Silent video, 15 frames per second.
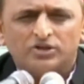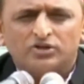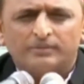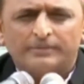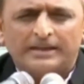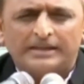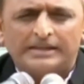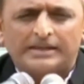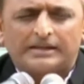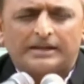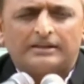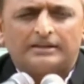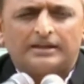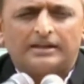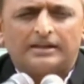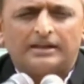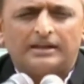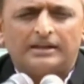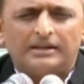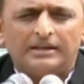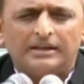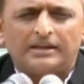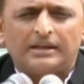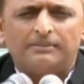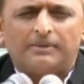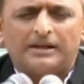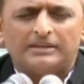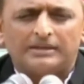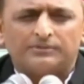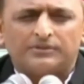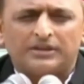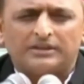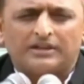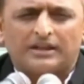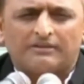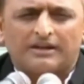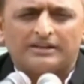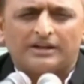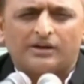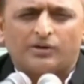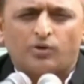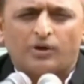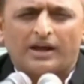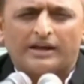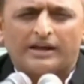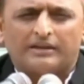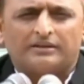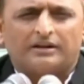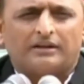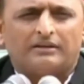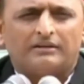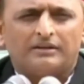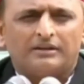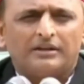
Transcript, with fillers: तो मैंने कहा था कि इन्हीं के माध्यम से दरवाजा खोला गया था